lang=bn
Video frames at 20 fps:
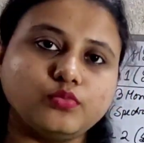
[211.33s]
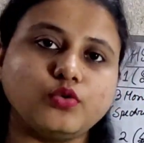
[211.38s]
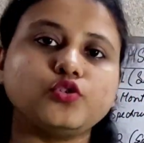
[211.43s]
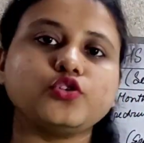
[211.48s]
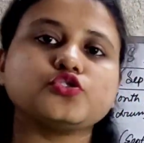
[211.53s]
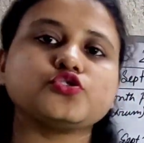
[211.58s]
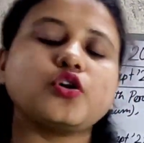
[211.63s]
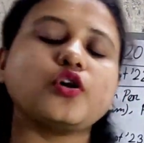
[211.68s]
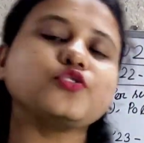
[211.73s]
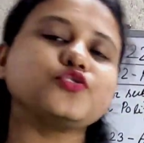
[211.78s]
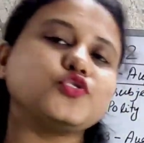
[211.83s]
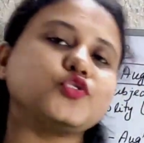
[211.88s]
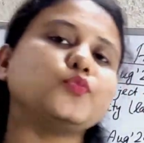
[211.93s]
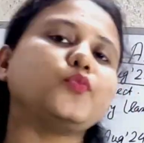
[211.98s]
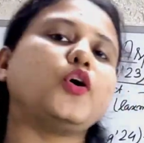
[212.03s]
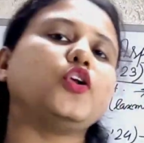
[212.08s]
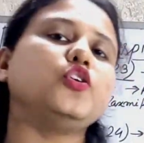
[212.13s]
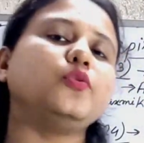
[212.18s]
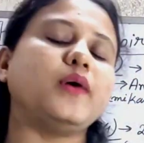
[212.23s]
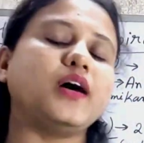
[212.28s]
মনোসংযোগ
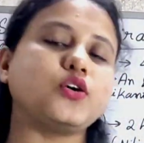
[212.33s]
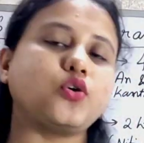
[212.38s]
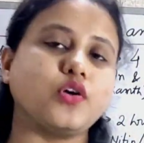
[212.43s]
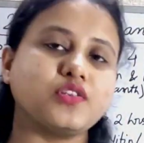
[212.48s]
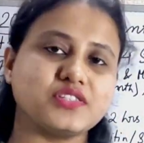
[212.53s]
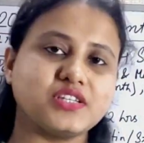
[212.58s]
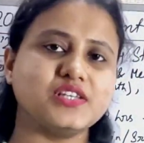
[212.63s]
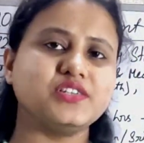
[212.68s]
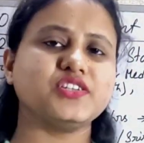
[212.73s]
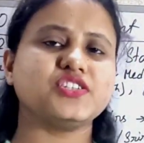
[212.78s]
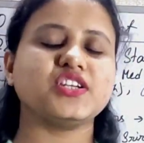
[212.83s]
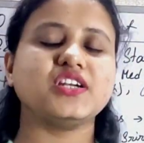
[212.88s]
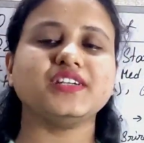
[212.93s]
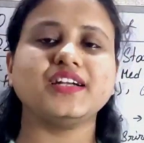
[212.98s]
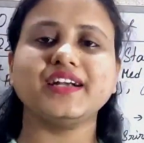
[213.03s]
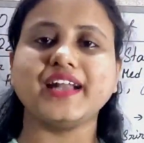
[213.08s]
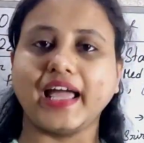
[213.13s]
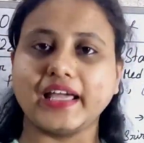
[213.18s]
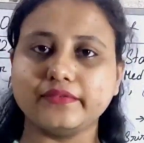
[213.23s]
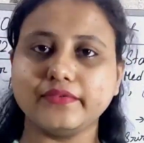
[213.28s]
বলো বা
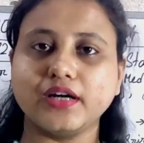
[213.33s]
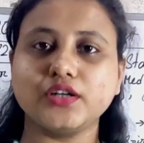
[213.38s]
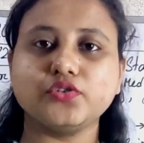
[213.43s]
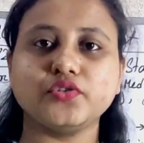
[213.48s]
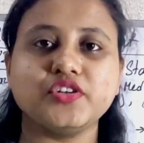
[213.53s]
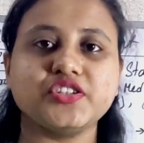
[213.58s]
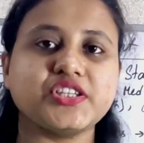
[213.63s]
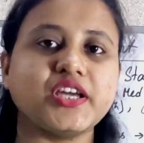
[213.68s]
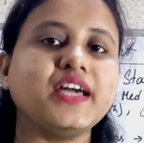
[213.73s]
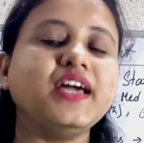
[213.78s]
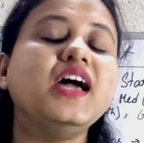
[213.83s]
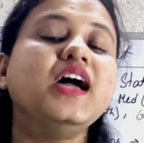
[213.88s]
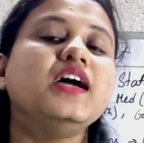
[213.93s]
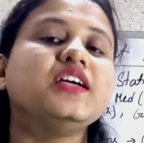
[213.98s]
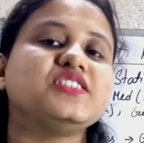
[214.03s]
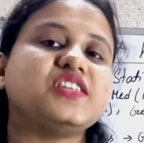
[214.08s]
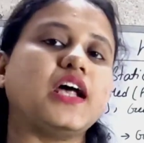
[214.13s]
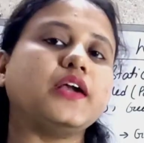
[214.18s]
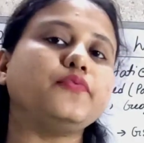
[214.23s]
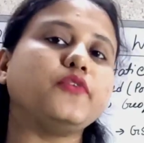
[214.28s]
কনসেন্ট্রেশনটা ডাইভার্ট হয়ে যায়
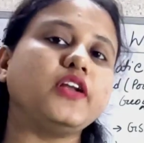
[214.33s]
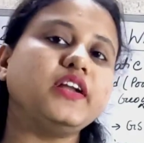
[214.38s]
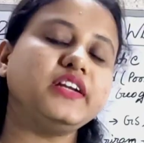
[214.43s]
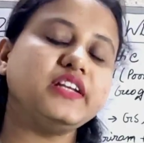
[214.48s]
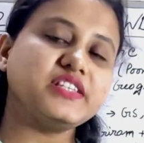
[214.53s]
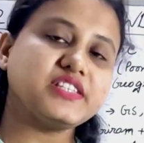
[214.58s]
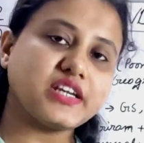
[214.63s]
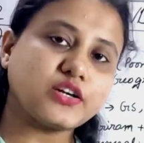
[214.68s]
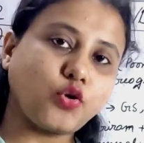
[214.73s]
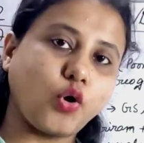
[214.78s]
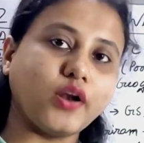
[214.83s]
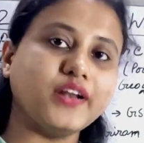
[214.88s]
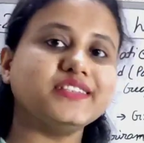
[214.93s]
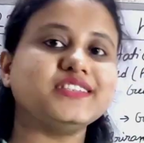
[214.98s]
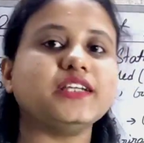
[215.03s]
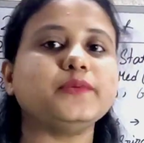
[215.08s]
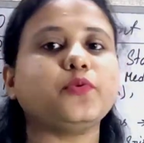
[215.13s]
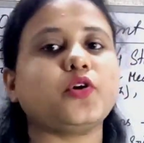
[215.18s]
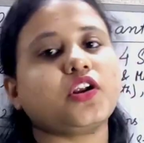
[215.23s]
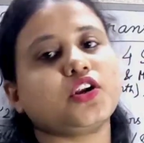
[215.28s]
যার ফলে নিজের
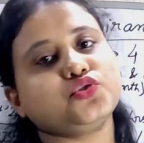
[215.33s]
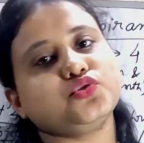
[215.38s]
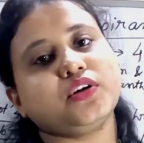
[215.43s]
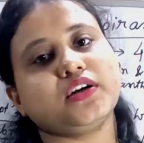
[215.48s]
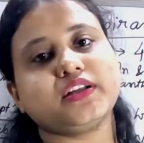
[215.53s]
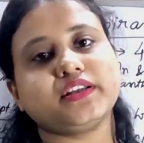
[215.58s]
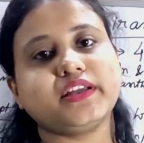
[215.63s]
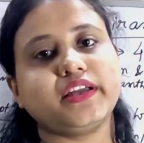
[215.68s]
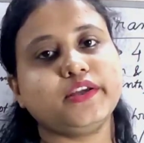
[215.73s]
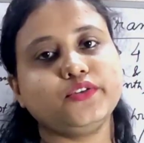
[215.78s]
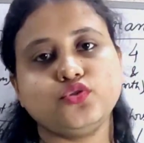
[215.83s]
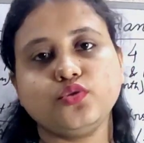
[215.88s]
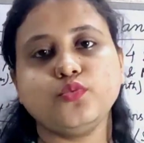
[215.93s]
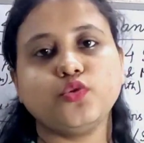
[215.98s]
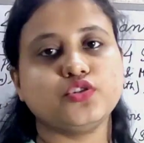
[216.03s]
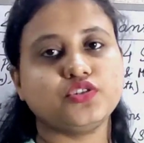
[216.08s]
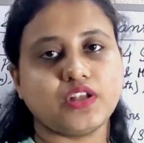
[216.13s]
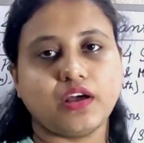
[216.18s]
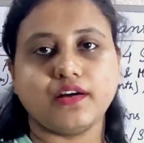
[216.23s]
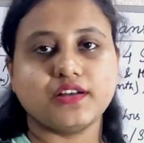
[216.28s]
কলেজের পড়াশোনাটাতে কিন্তু
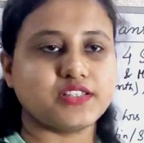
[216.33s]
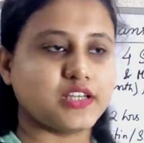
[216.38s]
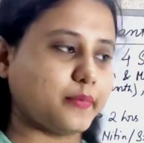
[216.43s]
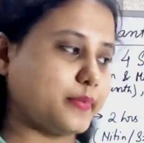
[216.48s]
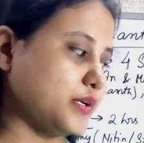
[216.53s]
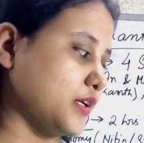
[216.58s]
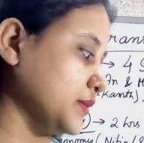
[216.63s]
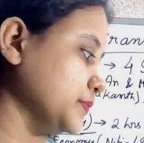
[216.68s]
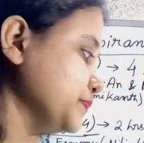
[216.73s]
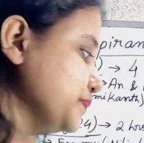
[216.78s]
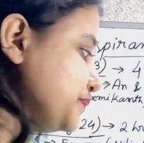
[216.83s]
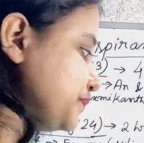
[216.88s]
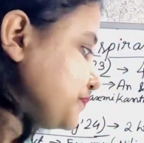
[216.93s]
মন দেওয়া যাবে না